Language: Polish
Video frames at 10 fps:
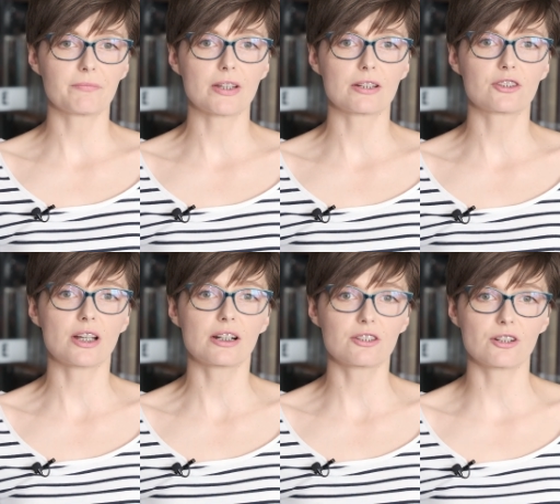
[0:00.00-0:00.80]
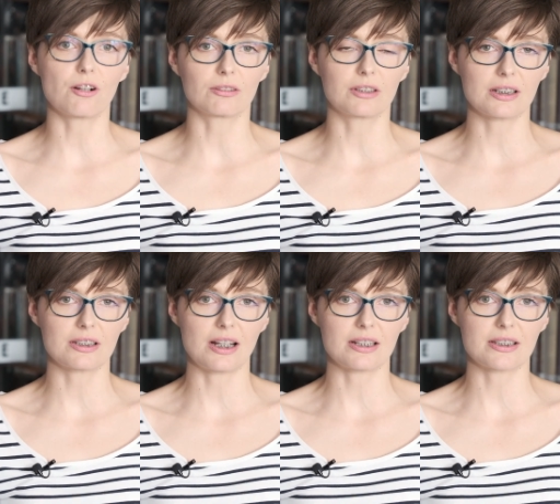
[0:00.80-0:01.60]
e, szerszy kontekst
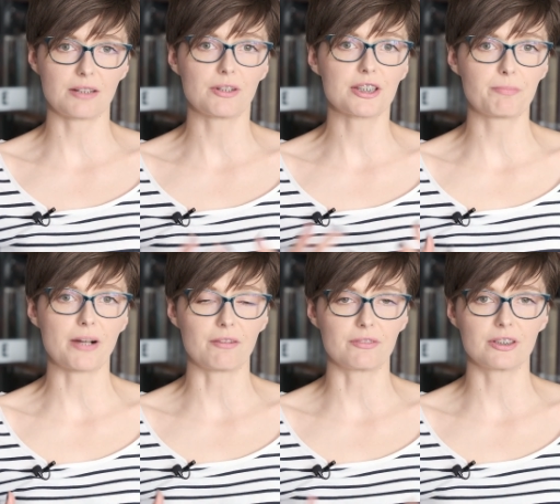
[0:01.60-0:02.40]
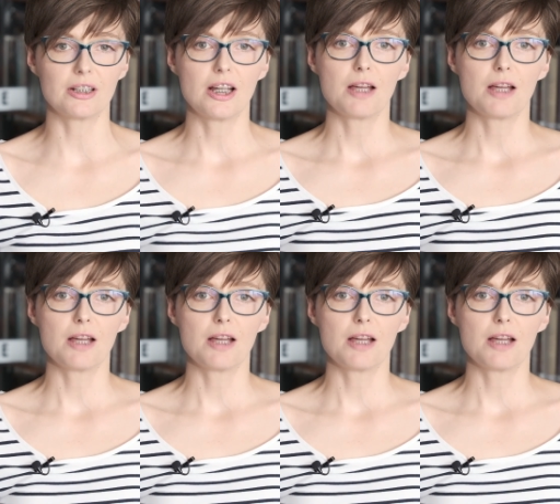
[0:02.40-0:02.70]
dla całej sprawy,